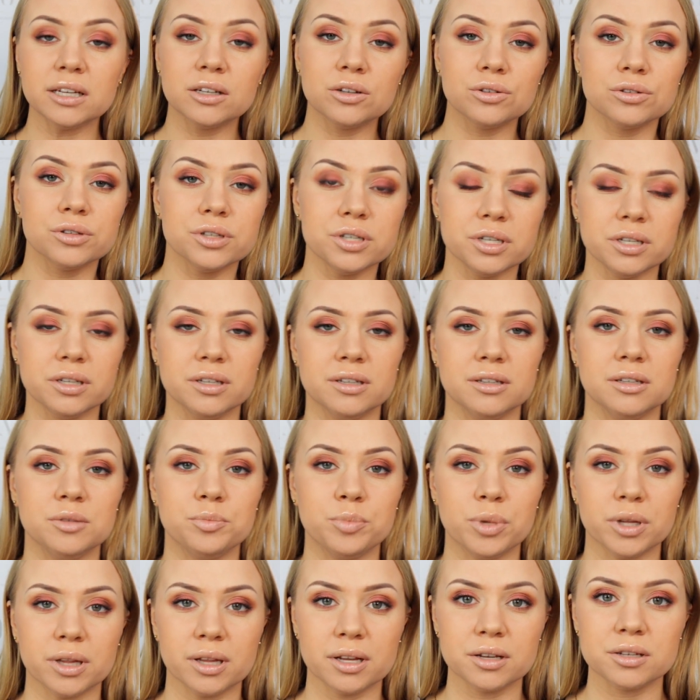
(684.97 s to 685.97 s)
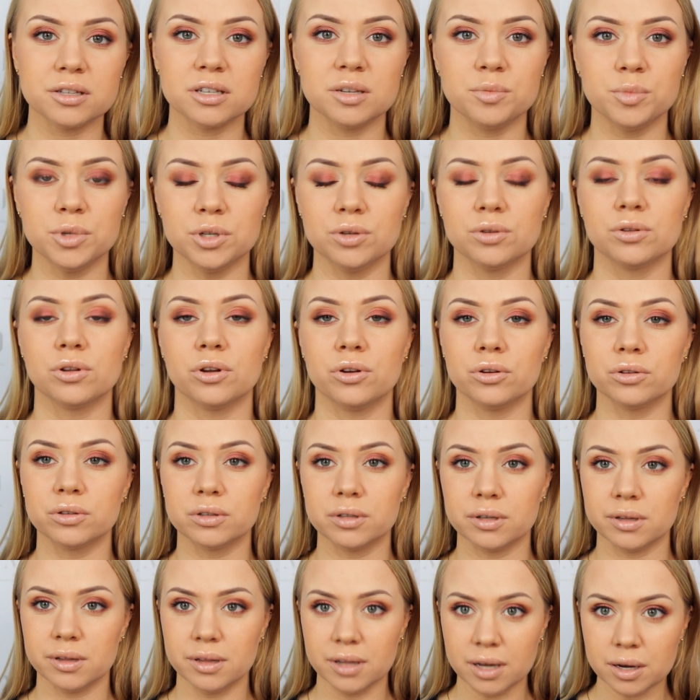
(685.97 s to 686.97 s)
godziny i 15 minut
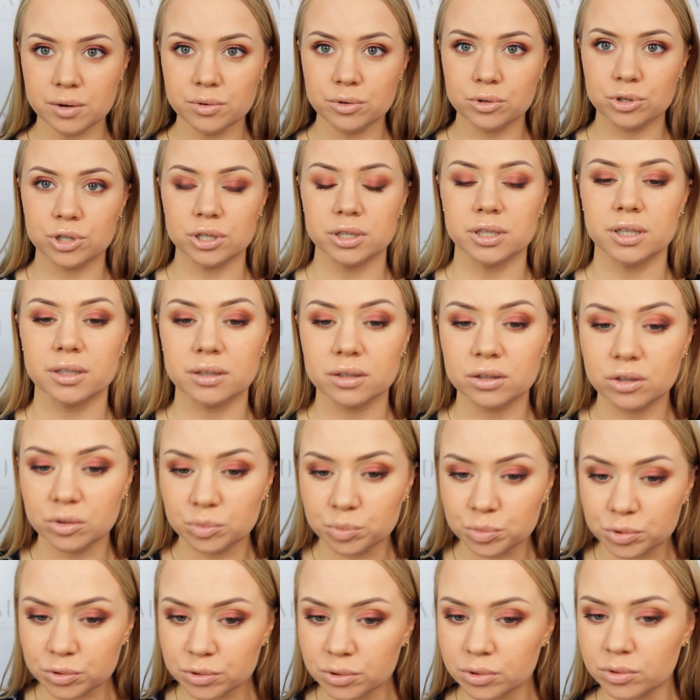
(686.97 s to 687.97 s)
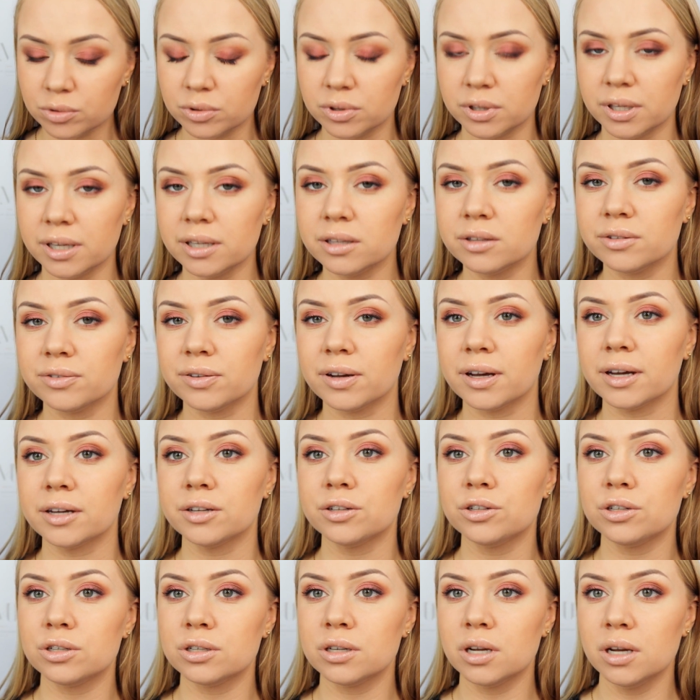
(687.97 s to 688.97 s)
od nałożenia tego pudru na
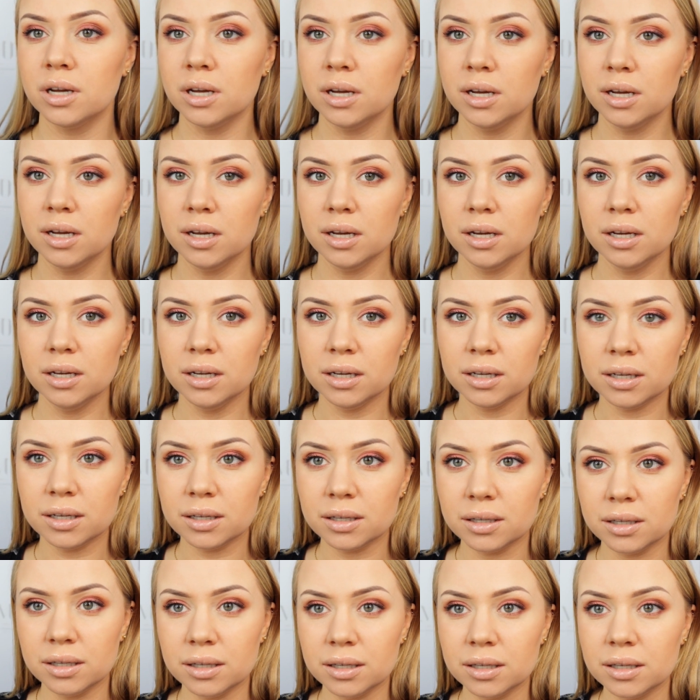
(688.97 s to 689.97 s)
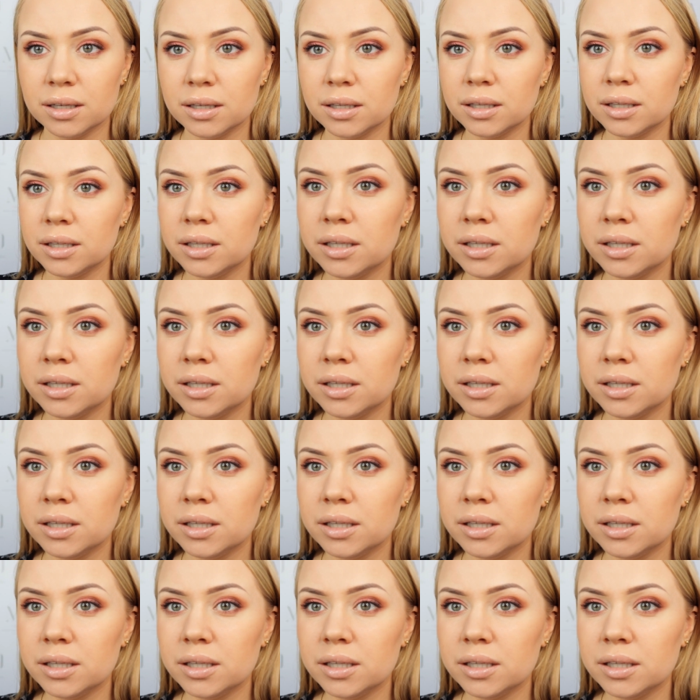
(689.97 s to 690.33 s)
twarz. E,